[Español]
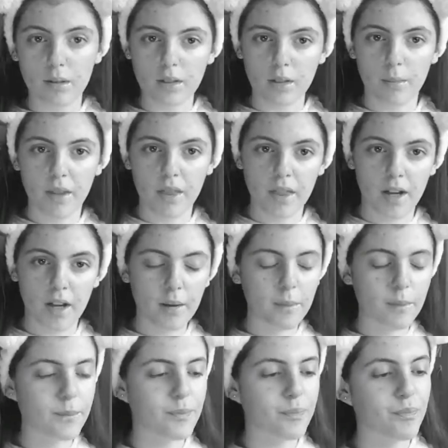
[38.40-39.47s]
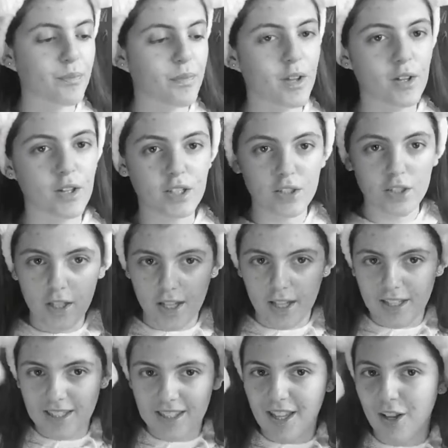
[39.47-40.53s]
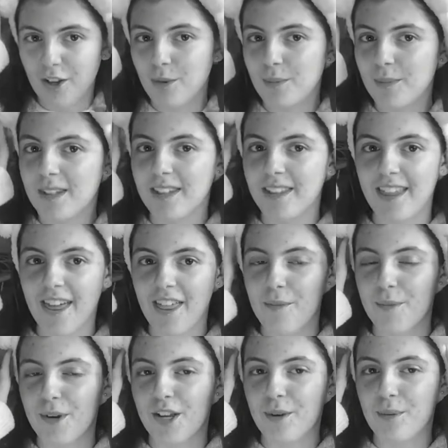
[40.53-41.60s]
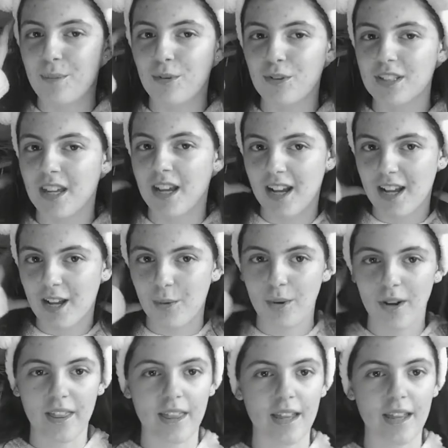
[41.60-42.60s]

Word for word: vamos a empezar con esto, aquí tengo mi diadema hermosa kawaii